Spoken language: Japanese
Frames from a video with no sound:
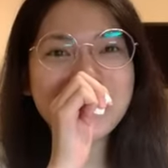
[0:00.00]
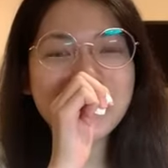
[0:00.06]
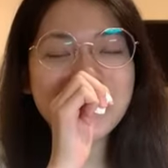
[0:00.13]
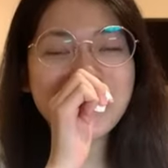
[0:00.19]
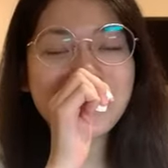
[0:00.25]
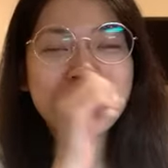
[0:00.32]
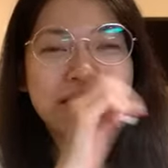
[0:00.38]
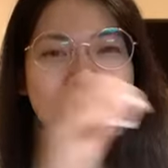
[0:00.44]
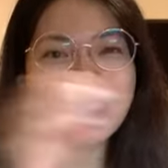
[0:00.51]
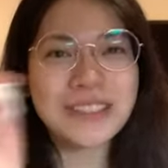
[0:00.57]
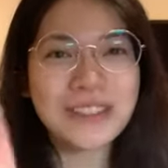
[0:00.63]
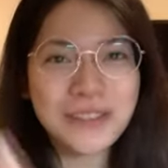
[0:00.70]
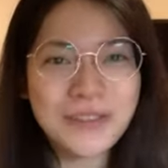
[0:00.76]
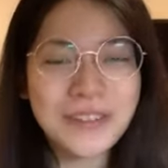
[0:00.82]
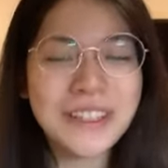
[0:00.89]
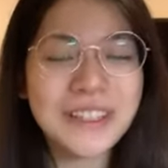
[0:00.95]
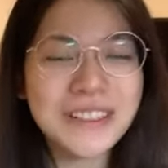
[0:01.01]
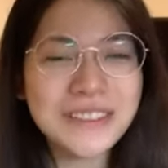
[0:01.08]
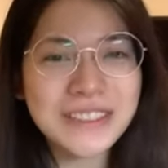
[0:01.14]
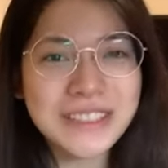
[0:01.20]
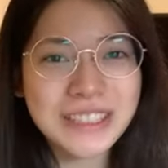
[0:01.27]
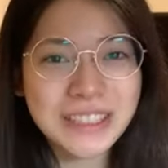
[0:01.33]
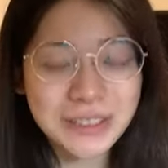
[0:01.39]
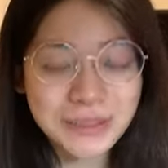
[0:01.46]
今私「
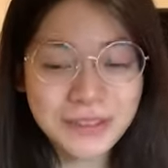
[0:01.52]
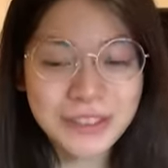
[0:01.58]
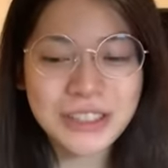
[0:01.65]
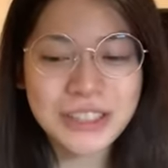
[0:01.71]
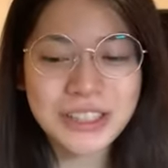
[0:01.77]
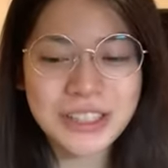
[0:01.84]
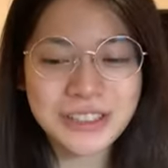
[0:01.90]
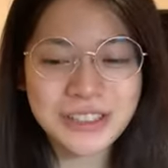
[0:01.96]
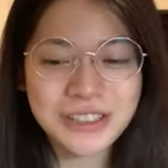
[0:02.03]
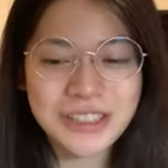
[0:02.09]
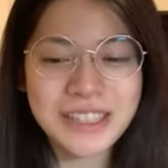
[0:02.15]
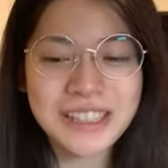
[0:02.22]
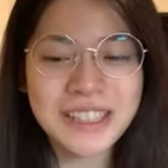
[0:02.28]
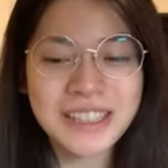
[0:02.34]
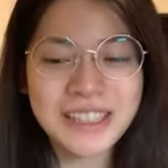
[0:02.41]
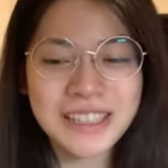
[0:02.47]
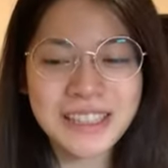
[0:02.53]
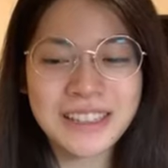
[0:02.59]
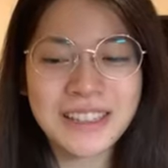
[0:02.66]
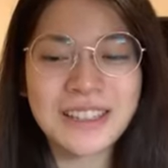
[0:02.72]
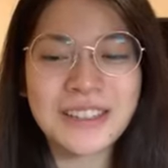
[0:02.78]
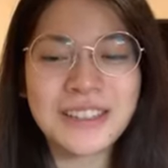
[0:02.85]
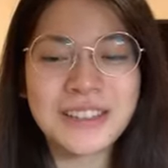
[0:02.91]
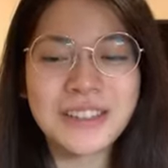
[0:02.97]
ジョンマイラブっていうミュージカルに出演させてい
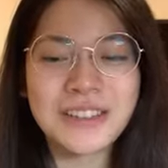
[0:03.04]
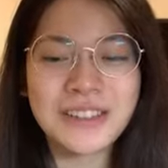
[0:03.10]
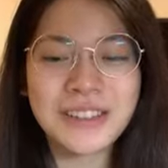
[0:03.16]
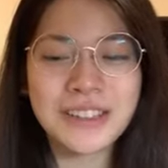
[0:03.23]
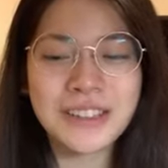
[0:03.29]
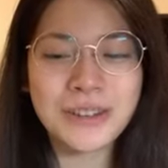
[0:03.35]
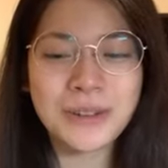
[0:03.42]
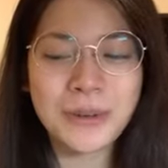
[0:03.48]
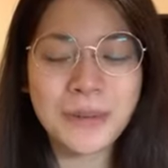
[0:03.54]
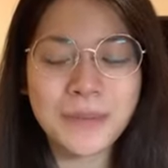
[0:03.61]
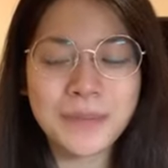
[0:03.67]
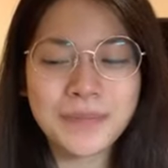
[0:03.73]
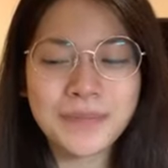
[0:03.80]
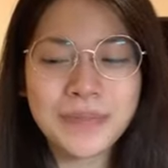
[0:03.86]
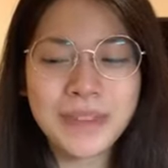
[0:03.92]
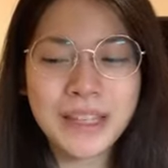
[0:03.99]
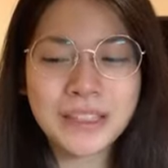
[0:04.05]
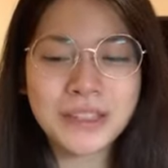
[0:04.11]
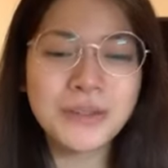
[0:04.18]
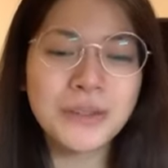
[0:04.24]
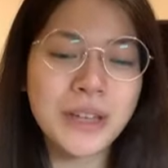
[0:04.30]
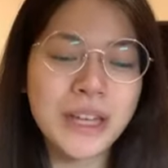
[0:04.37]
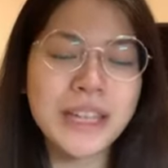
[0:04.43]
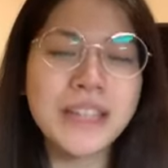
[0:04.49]
ただいてるんですけどそ
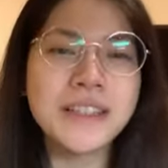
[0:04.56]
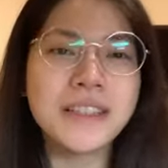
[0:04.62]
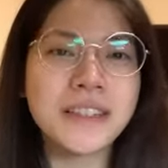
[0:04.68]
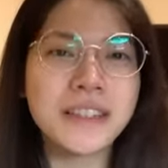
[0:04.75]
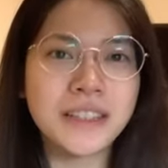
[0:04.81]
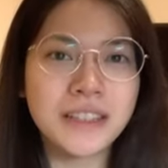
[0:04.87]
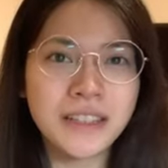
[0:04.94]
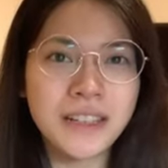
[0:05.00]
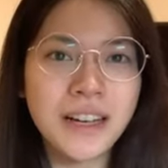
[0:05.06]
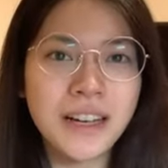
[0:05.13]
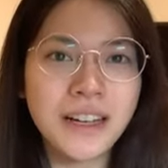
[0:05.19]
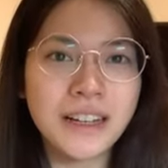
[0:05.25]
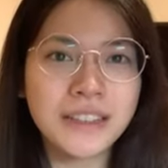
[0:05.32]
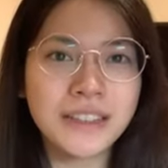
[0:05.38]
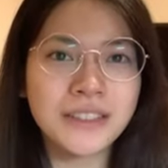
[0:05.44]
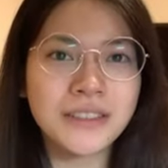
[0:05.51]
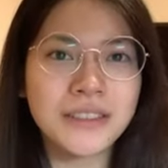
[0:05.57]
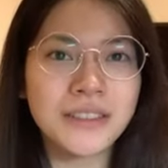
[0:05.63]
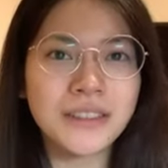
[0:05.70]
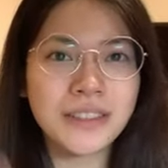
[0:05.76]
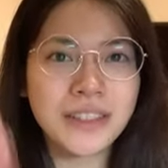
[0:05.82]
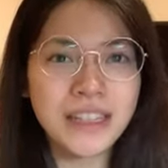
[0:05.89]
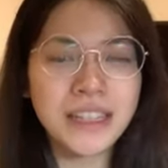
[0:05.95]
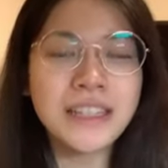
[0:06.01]
のエンジンがその
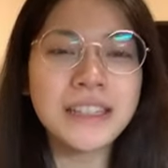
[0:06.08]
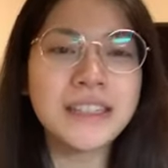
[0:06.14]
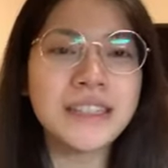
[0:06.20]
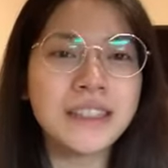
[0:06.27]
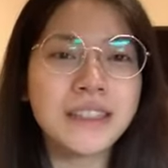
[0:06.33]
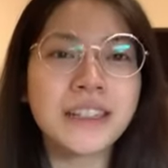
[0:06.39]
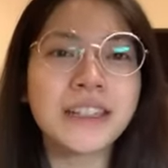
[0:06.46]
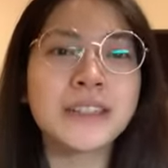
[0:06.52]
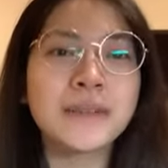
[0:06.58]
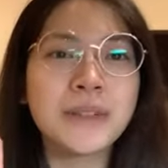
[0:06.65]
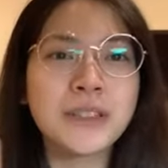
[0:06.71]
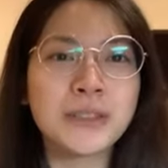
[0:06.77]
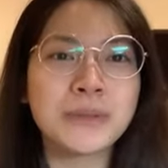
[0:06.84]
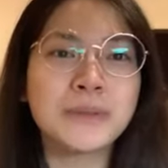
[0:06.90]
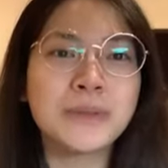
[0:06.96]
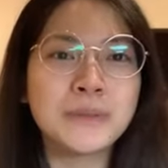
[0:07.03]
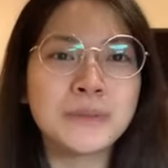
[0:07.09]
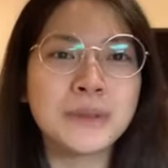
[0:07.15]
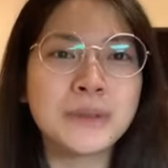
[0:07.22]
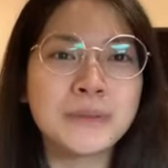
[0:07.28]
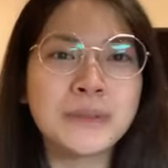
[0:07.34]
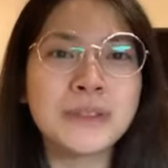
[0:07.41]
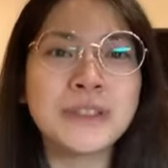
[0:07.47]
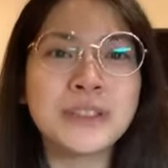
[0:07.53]
エンジンかけましょう
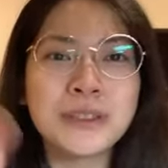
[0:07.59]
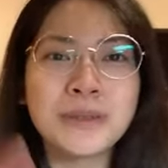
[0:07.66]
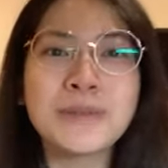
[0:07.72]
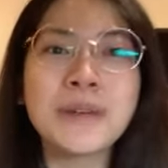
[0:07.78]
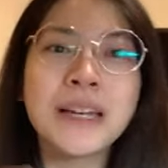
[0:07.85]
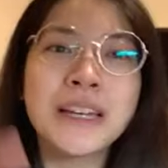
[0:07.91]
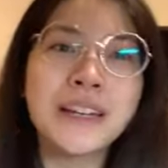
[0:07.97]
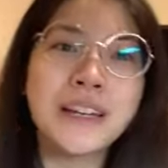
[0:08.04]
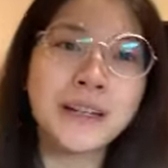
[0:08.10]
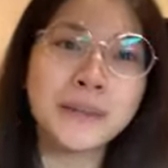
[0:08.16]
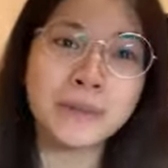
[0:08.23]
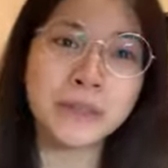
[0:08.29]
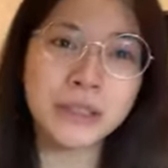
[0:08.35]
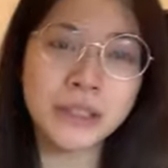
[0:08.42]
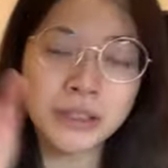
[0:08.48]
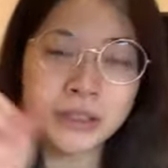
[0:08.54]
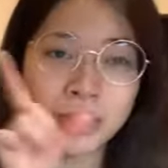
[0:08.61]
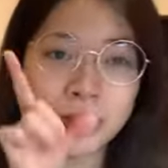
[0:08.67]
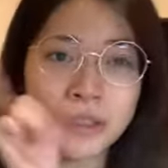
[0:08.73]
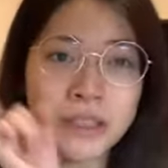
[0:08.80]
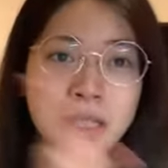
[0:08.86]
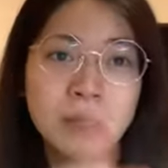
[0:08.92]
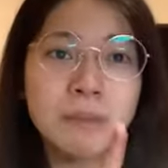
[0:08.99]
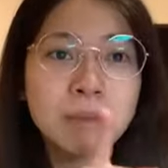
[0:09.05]
ブンブンブンジョマイラーブっていうその
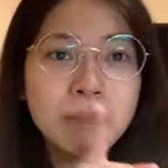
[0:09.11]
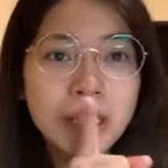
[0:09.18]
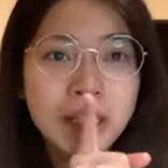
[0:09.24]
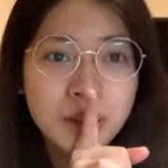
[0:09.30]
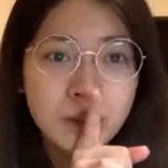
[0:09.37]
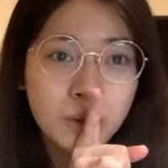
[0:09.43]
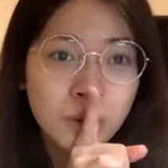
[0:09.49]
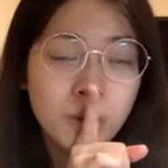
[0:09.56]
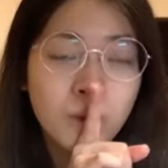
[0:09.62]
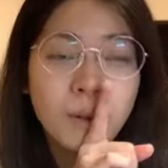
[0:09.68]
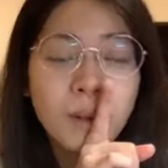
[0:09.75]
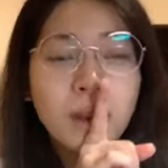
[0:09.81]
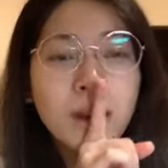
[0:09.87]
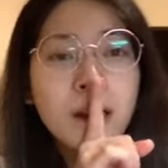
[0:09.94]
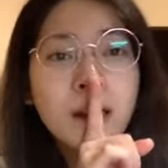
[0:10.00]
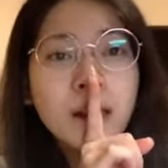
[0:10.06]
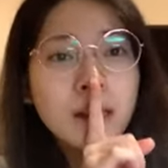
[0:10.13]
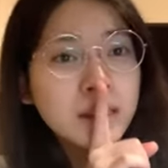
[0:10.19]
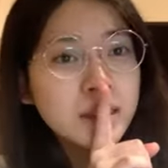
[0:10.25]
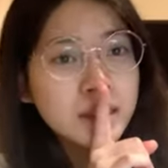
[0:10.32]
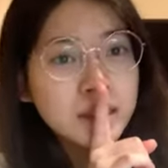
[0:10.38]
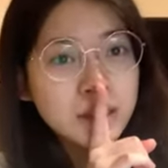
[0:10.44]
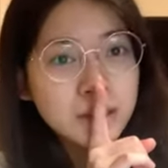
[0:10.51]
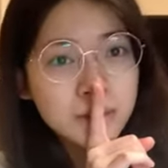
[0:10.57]
チームエイトの
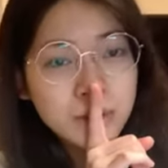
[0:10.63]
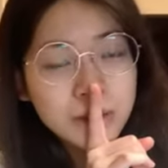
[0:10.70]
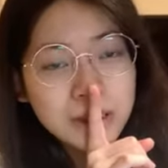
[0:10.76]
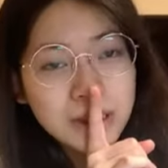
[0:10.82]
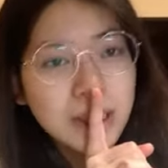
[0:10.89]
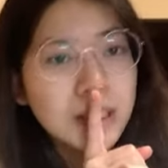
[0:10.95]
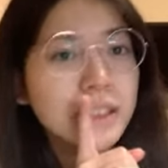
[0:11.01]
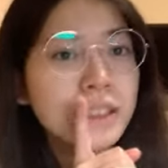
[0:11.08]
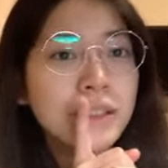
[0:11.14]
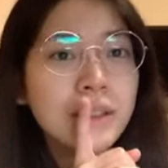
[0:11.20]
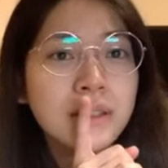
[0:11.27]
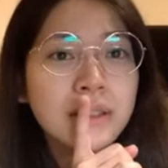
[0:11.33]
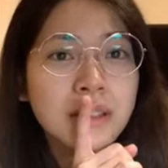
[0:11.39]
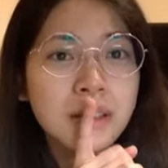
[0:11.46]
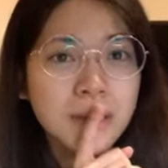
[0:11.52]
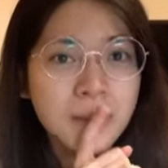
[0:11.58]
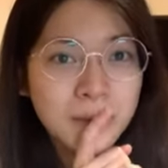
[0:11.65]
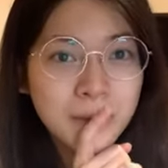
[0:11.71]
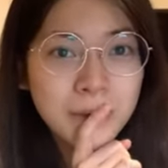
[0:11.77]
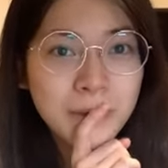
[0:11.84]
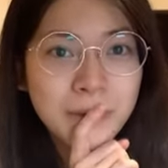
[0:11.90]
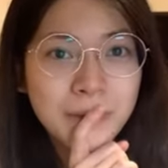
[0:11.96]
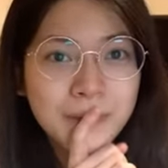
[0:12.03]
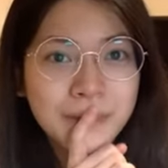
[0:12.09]
エンジンを使ってるんだけど
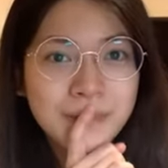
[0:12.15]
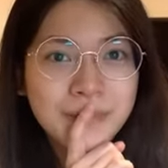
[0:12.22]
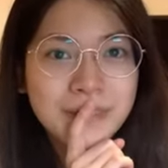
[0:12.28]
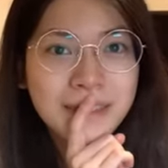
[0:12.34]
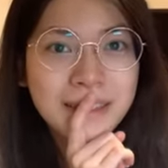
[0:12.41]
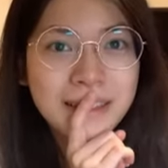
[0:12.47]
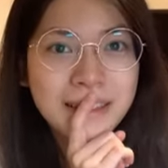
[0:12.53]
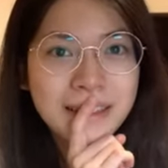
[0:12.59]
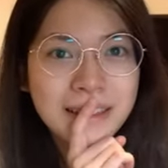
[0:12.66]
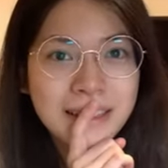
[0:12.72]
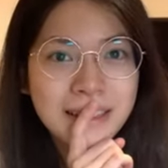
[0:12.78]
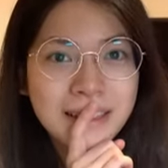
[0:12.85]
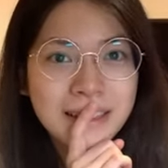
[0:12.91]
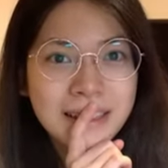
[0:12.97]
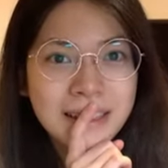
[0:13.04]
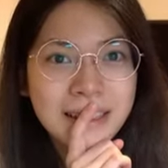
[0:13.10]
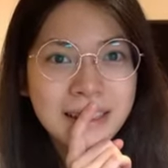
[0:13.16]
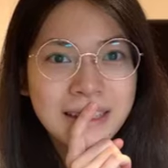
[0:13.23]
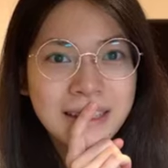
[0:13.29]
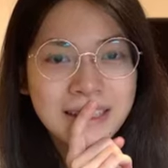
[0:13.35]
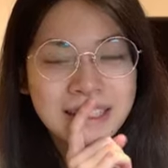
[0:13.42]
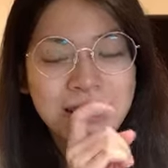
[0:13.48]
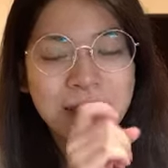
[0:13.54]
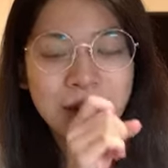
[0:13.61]
なんだっ
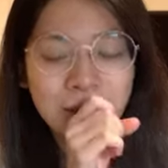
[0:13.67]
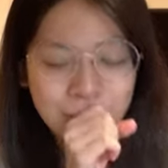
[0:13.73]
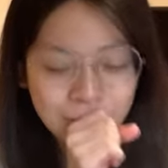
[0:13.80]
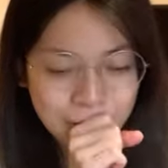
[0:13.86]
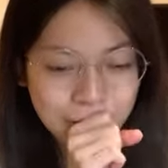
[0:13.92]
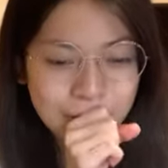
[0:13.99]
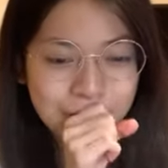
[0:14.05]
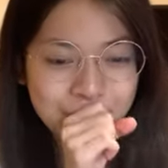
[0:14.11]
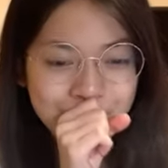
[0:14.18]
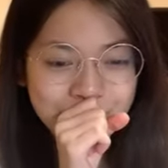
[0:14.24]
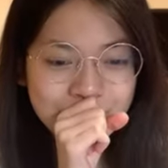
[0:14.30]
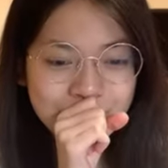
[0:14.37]
け昨日あ